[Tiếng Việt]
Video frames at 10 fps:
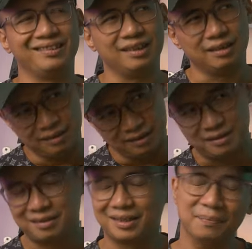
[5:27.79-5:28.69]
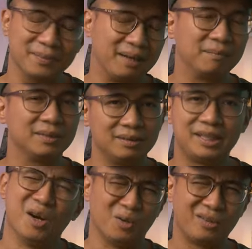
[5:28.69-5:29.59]
nó, đầm thắm hơn
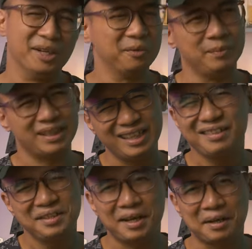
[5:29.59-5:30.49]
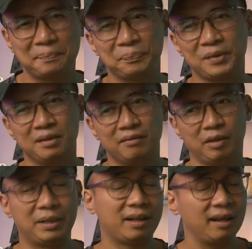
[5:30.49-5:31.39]
kiểu kiểu mình nghĩ là như thế
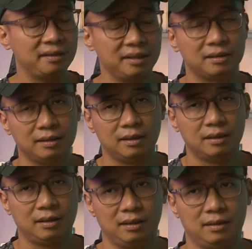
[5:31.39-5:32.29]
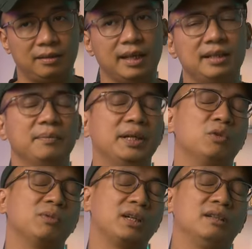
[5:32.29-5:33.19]
và mình khá là thích à, thực tế thì
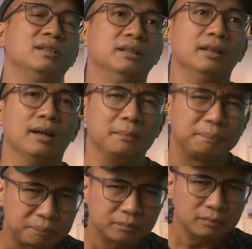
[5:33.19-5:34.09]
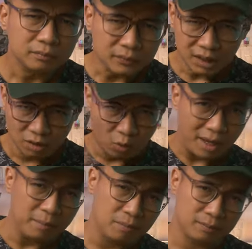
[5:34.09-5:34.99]
mình cũng đã được ngửi à,
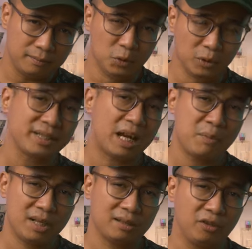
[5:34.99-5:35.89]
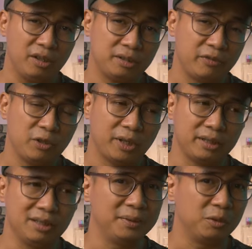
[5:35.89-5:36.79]
ngoài bốn cái chai mình đang nói trong video
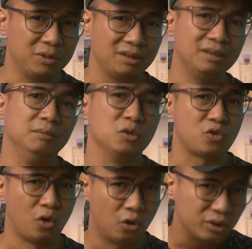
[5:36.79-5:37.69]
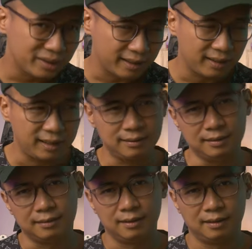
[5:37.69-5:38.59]
này thì mình cũng được ngửi một số những chai khác
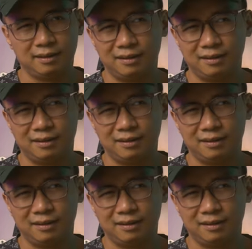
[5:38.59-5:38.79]
thì